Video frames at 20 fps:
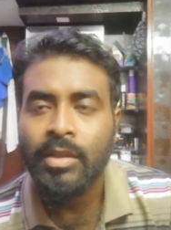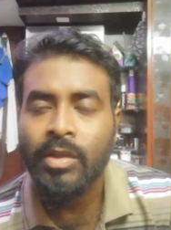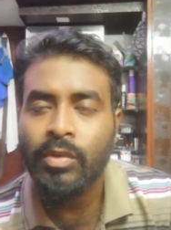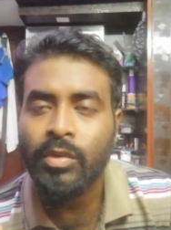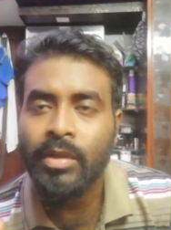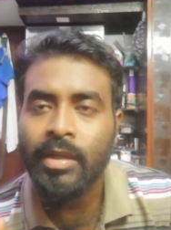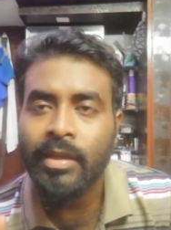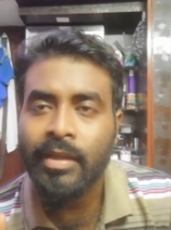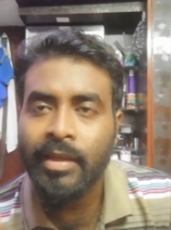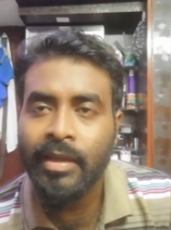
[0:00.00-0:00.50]

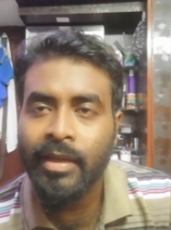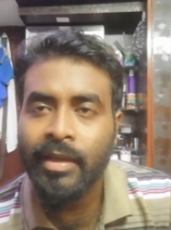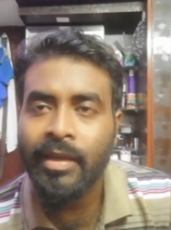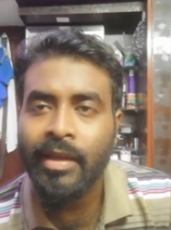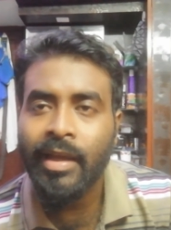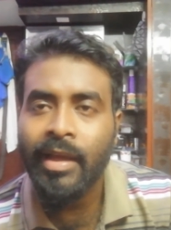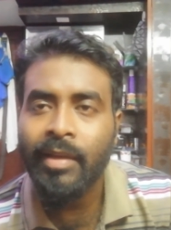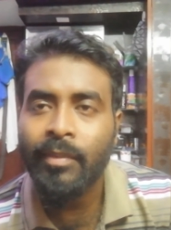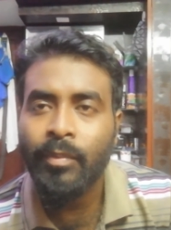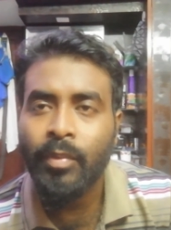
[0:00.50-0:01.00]
क्योंकि
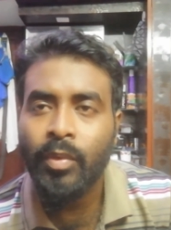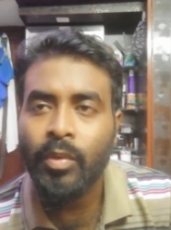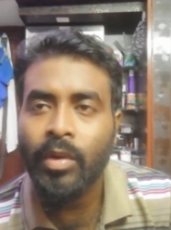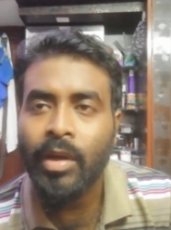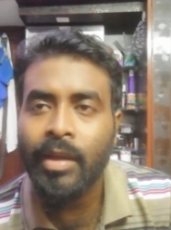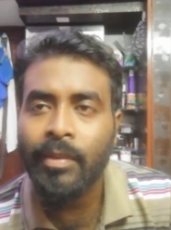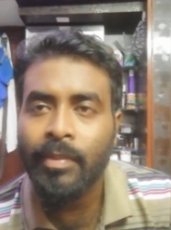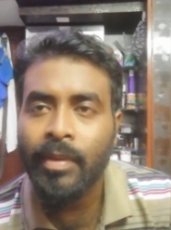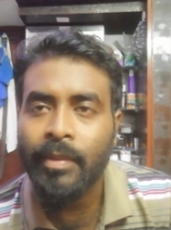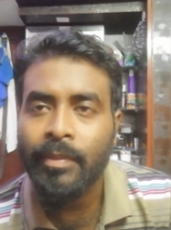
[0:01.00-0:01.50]
ग्रीन आई
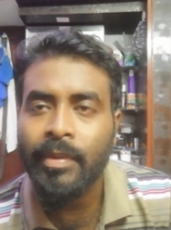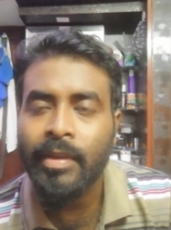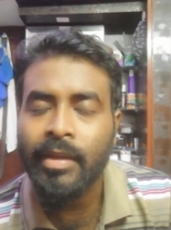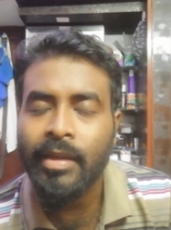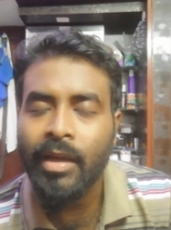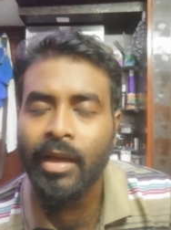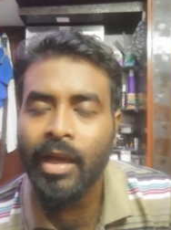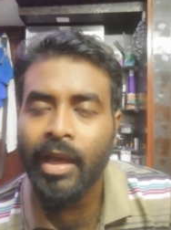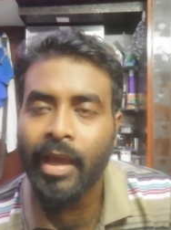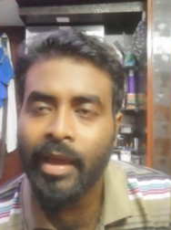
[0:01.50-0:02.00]
ब्लू आई बेबी
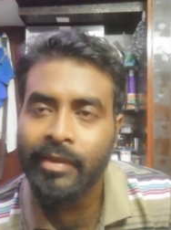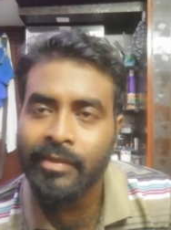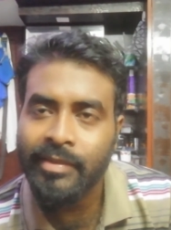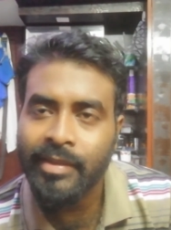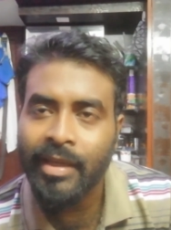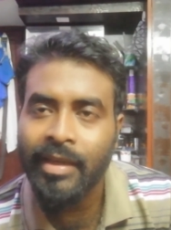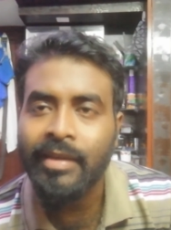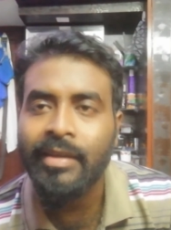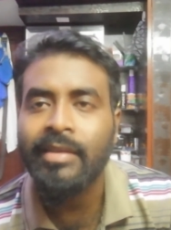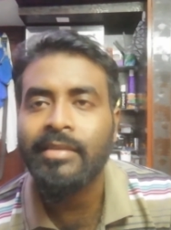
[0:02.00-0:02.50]
का
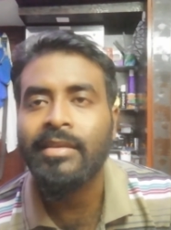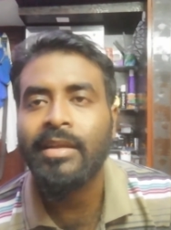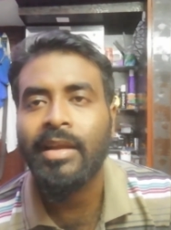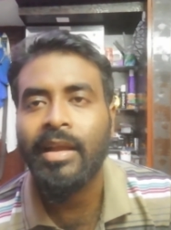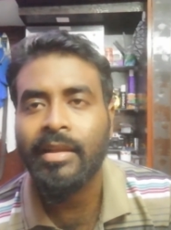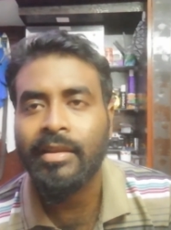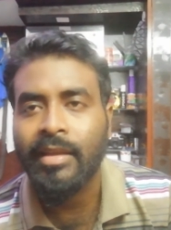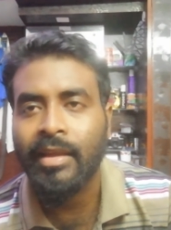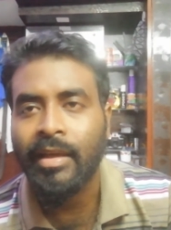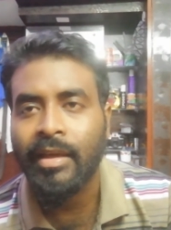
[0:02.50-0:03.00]
ऐसा ही
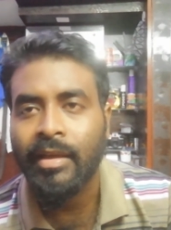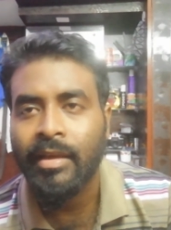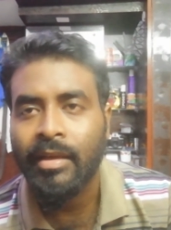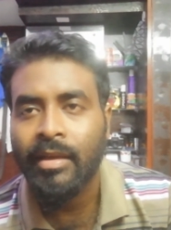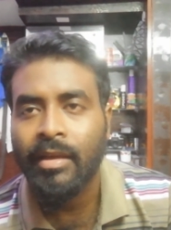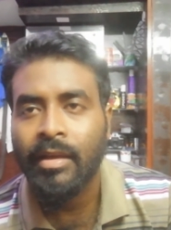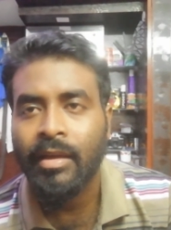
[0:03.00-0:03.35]
नस्ल आता है